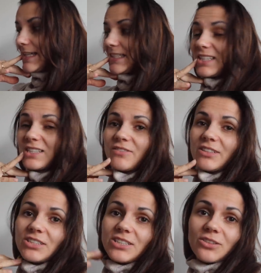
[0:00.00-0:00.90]
Chcę też
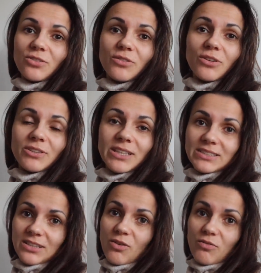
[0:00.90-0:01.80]
wiedzieć jak to wygląda
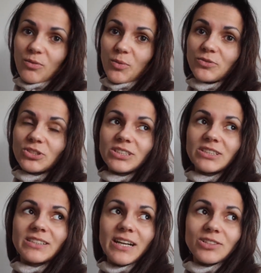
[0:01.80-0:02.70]
cenowo, bo wszyscy
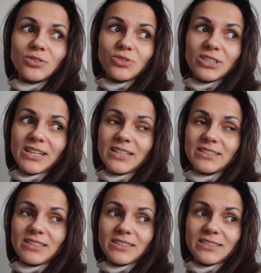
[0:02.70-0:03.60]
straszą, że
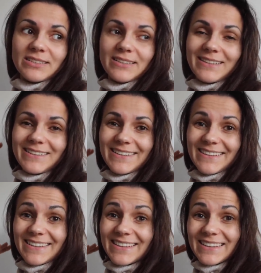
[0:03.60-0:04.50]
teraz jest...
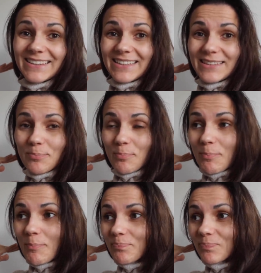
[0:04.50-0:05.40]
Yy,
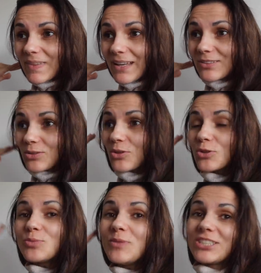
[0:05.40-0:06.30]
no,
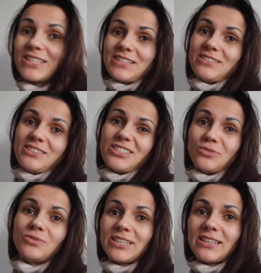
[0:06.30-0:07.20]
kosmiczne, że
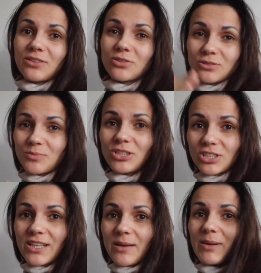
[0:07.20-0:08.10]
są ceny
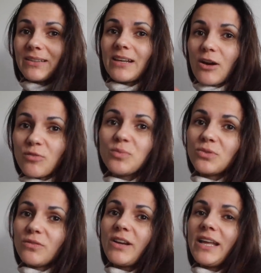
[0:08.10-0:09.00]
kosmiczne materiałów
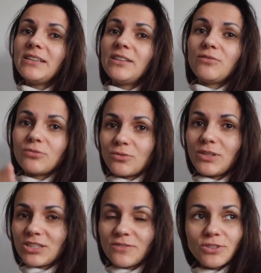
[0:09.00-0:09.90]
budowlanych i w
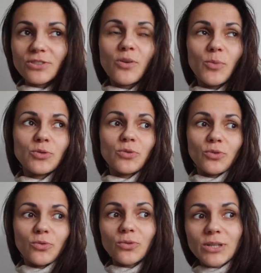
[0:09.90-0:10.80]
ogóle, że wszystko poszło
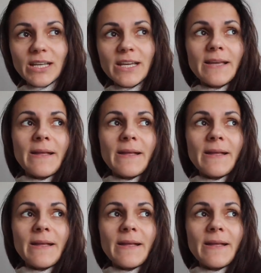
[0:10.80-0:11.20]
do góry.